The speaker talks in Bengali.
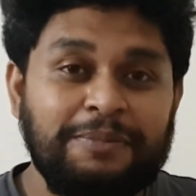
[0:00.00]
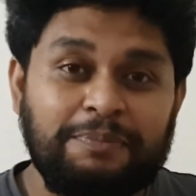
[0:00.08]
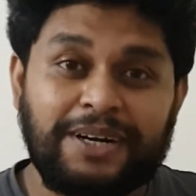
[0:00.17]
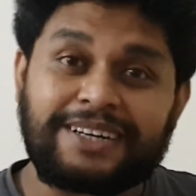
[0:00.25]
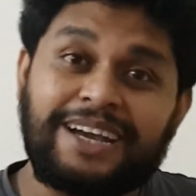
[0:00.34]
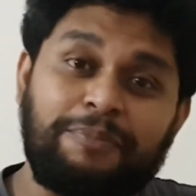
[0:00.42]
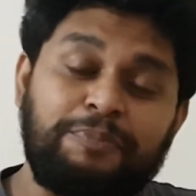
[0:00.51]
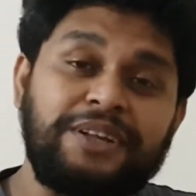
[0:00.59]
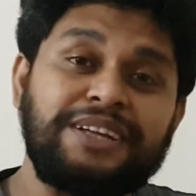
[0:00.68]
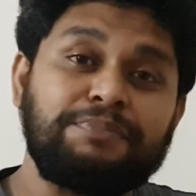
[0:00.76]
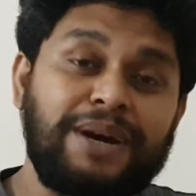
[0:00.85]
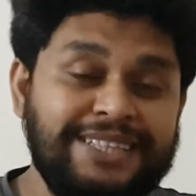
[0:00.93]
বাট আপনি
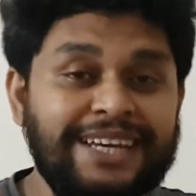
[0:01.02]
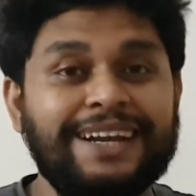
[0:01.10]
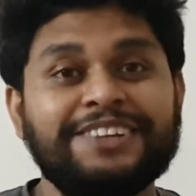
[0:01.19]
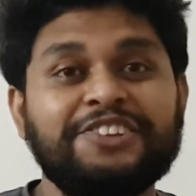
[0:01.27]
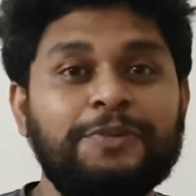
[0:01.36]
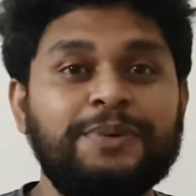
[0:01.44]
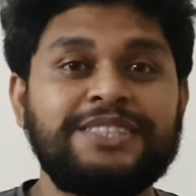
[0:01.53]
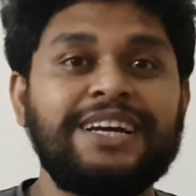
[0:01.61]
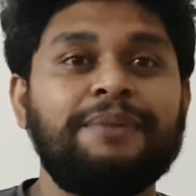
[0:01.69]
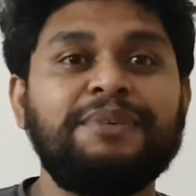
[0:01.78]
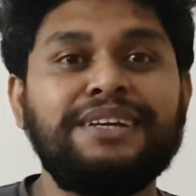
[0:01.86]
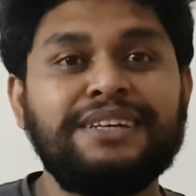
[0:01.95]
মাথায় রাখতে হবে যে
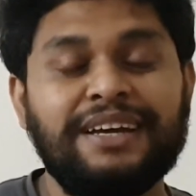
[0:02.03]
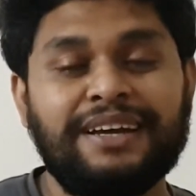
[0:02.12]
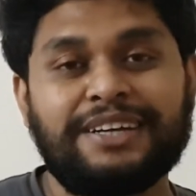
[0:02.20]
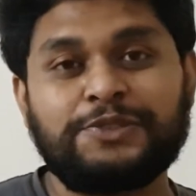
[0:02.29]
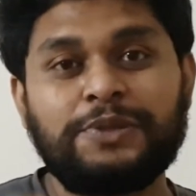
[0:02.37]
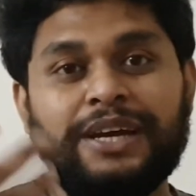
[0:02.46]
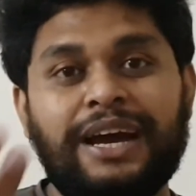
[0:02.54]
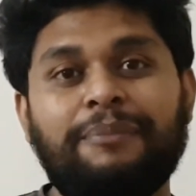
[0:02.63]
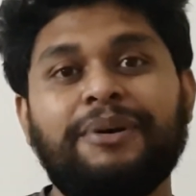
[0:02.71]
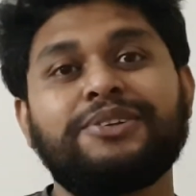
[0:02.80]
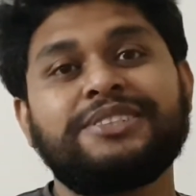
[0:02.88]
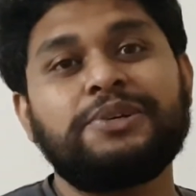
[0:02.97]
আমি আসলে
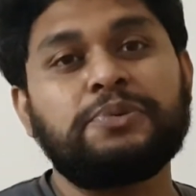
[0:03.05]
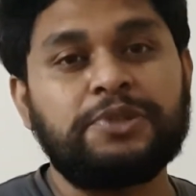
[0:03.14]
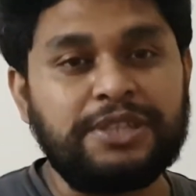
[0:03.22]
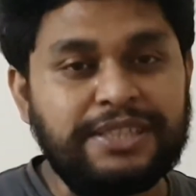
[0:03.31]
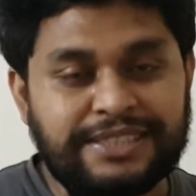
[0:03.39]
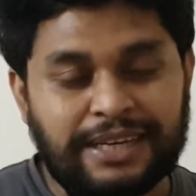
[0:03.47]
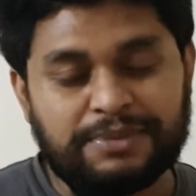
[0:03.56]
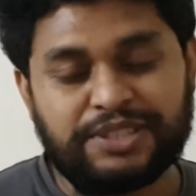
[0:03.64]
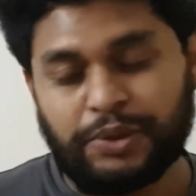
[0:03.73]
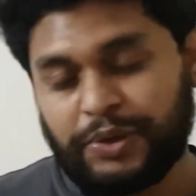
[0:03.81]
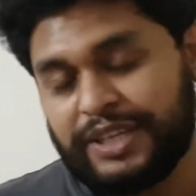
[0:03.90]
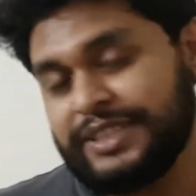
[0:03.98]
আমার যে অডিয়েন্স আমি
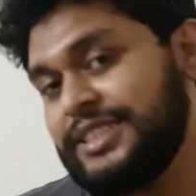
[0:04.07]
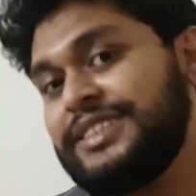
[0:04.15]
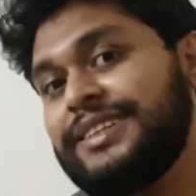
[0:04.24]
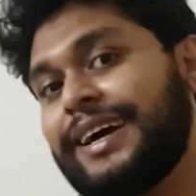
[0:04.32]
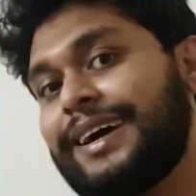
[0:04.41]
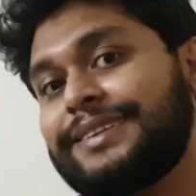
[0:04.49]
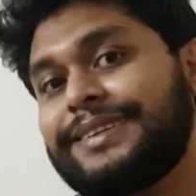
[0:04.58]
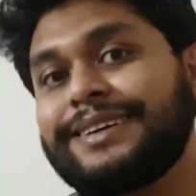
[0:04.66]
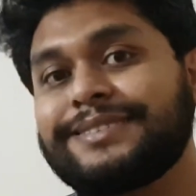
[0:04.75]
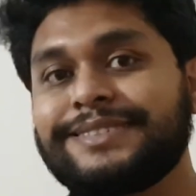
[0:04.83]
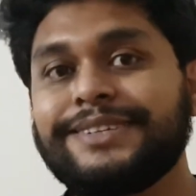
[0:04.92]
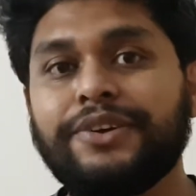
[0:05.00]
ধরে নিয়েছি তার
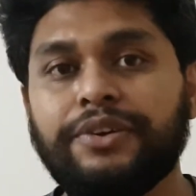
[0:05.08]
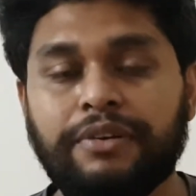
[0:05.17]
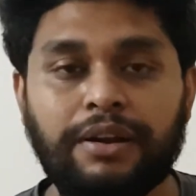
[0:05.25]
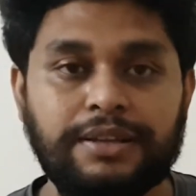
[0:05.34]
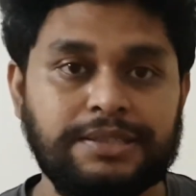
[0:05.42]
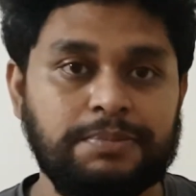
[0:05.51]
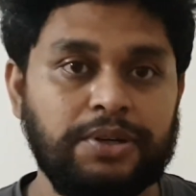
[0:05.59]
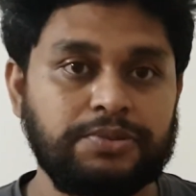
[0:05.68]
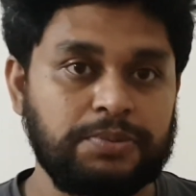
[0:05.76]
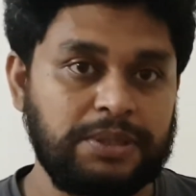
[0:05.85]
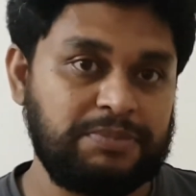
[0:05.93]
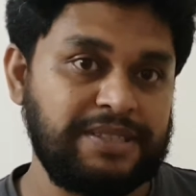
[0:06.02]
জিরো নলেজ অ্যাবাউট
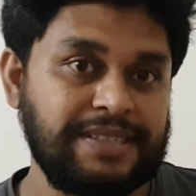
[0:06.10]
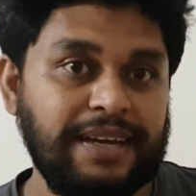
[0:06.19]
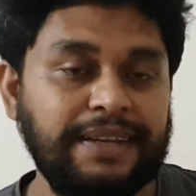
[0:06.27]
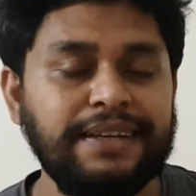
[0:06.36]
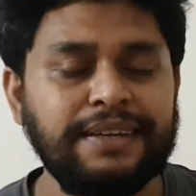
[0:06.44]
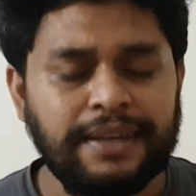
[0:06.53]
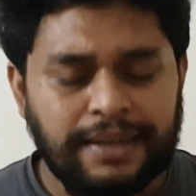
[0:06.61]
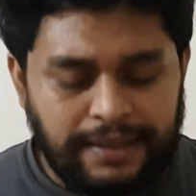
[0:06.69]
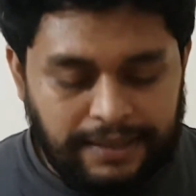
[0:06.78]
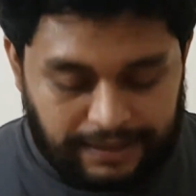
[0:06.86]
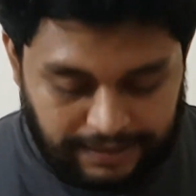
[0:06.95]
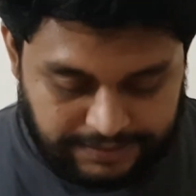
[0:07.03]
ওয়েব ডিজাইনিং
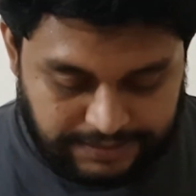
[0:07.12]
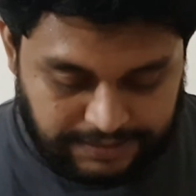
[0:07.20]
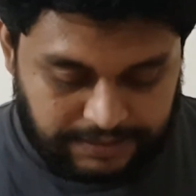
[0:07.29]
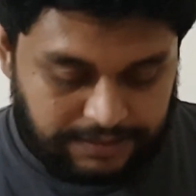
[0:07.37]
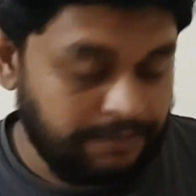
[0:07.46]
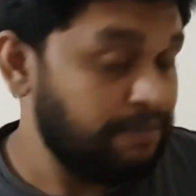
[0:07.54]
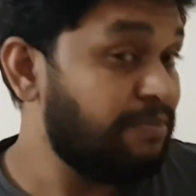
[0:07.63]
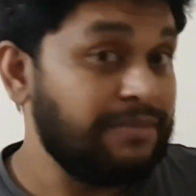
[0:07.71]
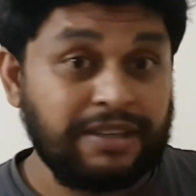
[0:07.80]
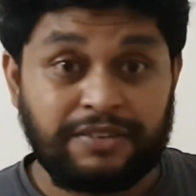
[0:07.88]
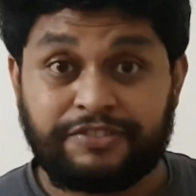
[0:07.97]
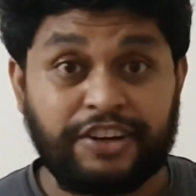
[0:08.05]
অ্যান্ড
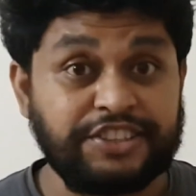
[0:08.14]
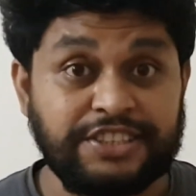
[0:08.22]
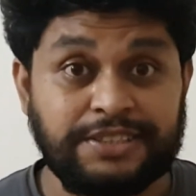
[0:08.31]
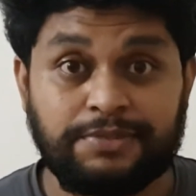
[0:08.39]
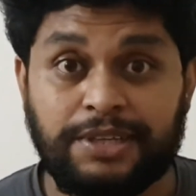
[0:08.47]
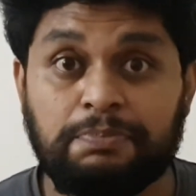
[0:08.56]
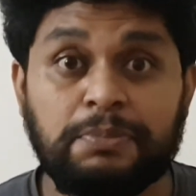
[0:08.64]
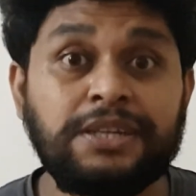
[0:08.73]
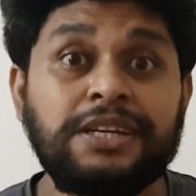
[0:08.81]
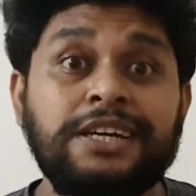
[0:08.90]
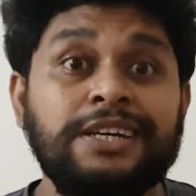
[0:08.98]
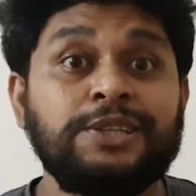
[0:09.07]
ফ্রন্ট ডেভেলপমেন্ট
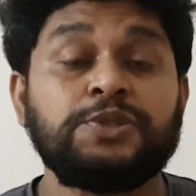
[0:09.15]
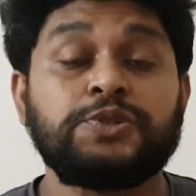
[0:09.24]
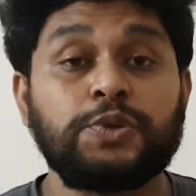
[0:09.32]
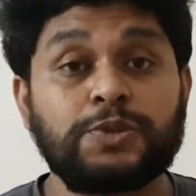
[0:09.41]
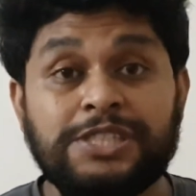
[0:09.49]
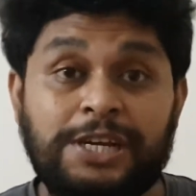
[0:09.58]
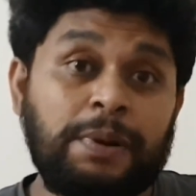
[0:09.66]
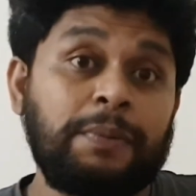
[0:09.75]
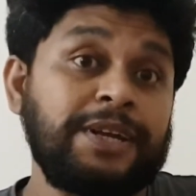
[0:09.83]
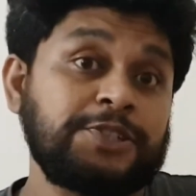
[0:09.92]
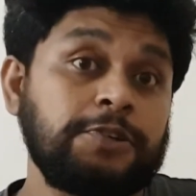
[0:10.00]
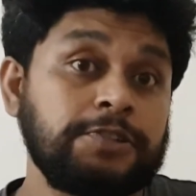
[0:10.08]
সো সেভাবে
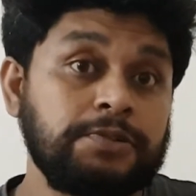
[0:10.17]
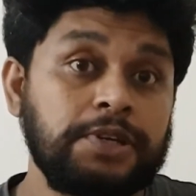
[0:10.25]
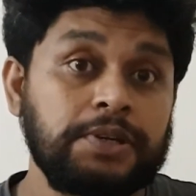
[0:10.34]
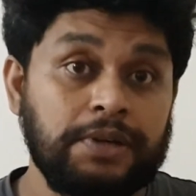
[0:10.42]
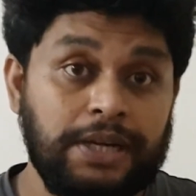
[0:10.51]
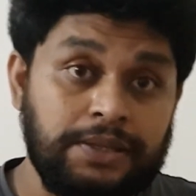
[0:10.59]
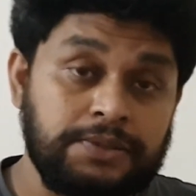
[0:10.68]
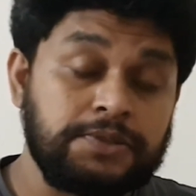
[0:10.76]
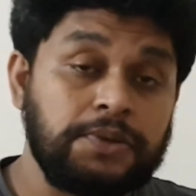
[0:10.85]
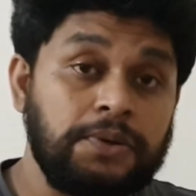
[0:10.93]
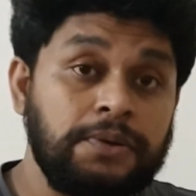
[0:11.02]
আসলে তৈরি করা সো